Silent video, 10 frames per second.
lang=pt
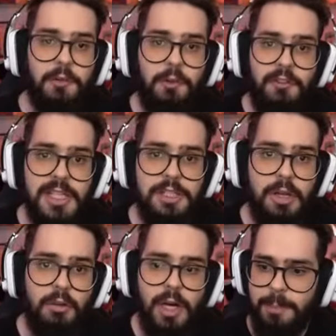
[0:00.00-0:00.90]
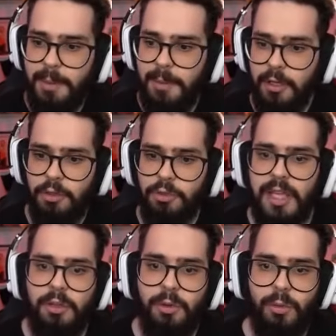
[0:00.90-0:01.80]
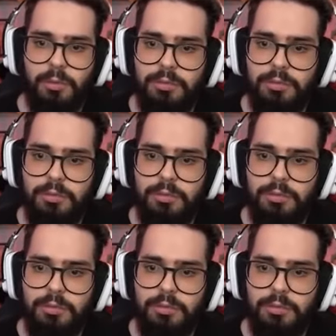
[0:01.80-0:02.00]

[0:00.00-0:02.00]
Mas eu não vou fazer isso agora. Primeiro que eu não tenho